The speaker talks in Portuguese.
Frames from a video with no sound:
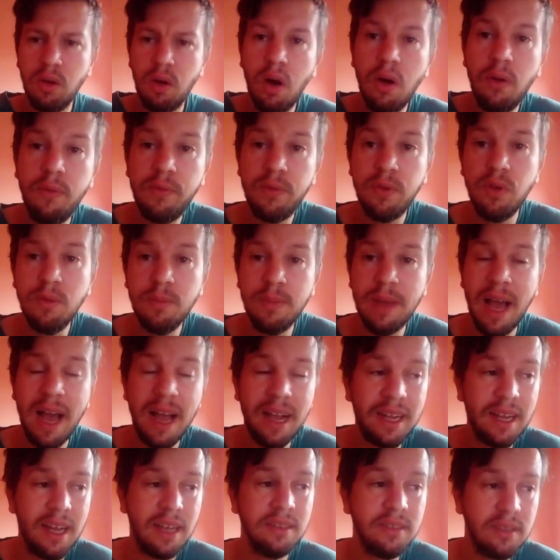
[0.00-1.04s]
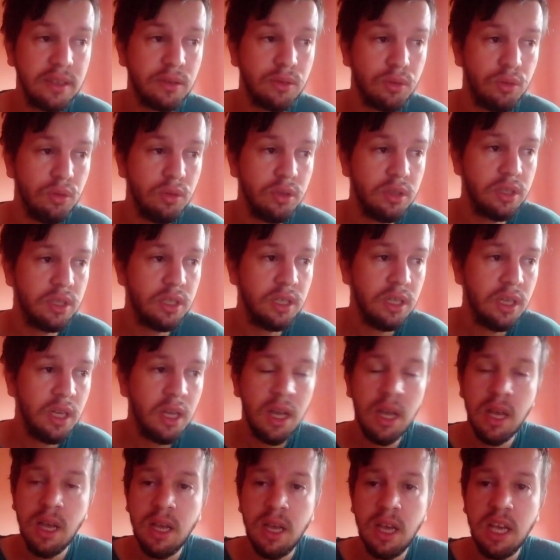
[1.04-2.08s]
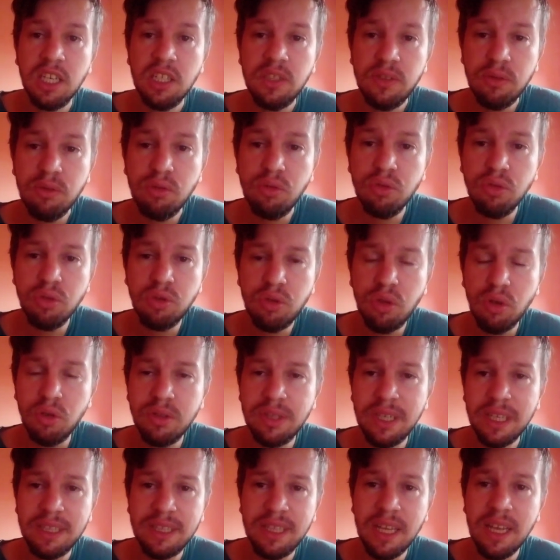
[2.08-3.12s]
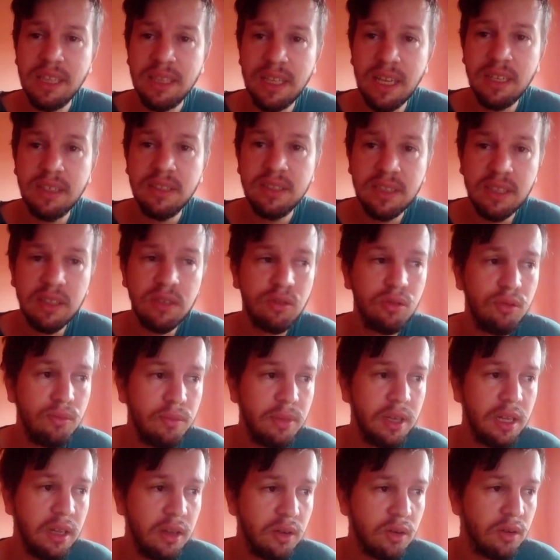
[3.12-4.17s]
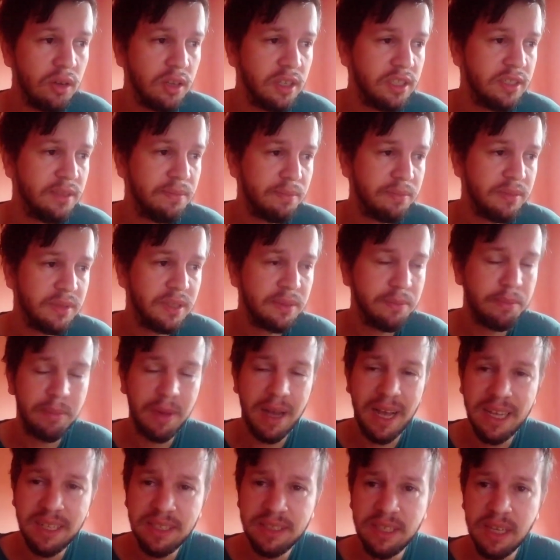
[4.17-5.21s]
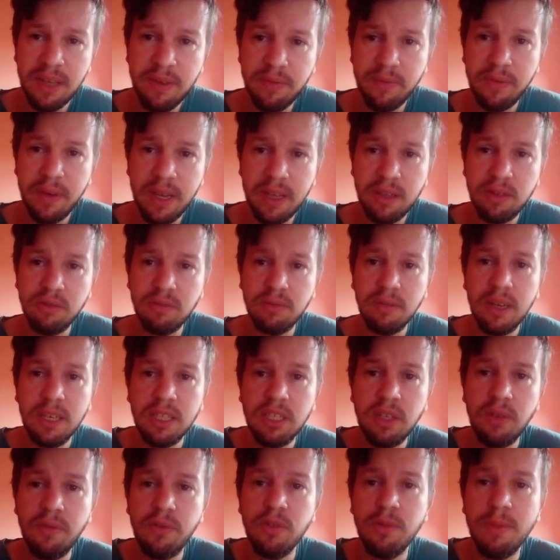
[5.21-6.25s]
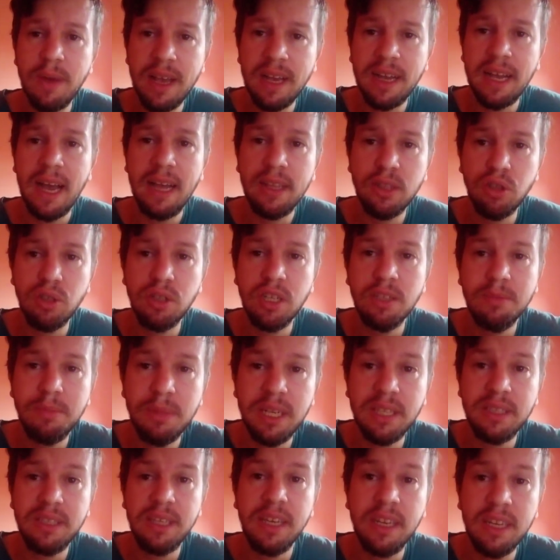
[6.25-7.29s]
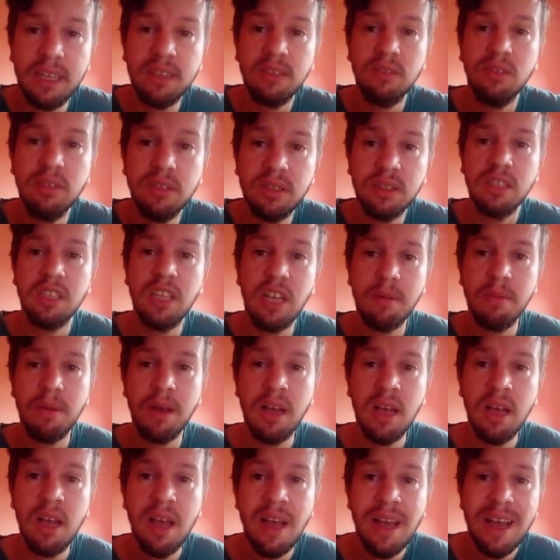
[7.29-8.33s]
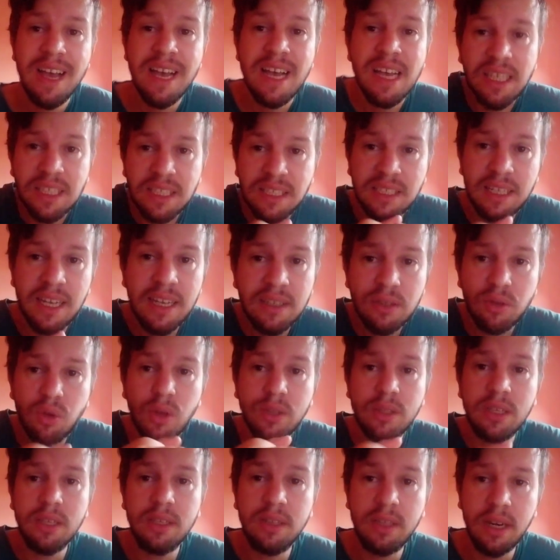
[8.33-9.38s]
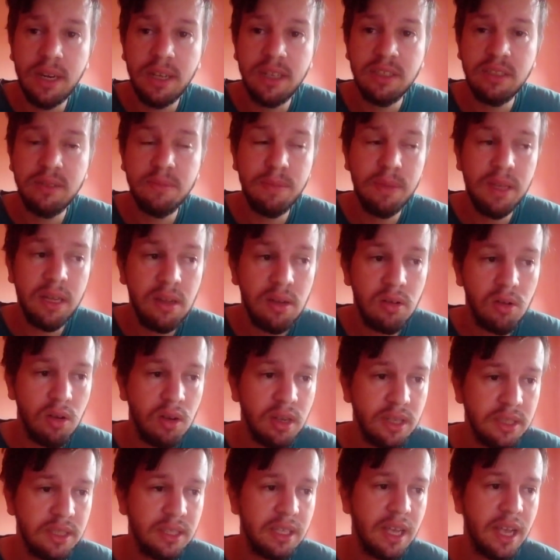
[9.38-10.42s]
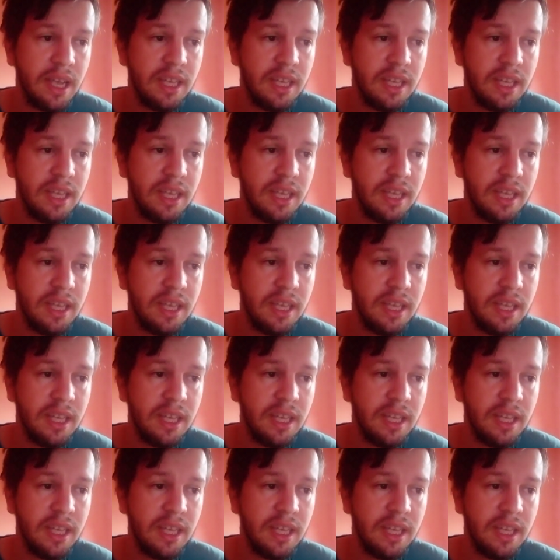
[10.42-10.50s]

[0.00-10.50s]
O filme A Casa Gucci, esse filme custou 75 milhões para ser feito esse filme arrecadou na bilheteria no cinema 153 milhões.